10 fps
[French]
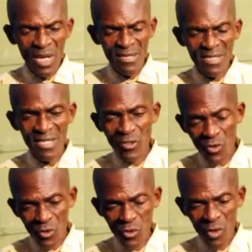aller se
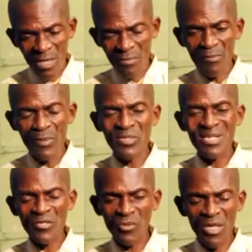sursoir, mais pour
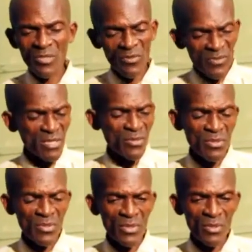s'asseoir, trouver des
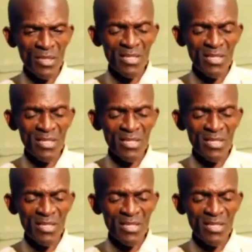solutions.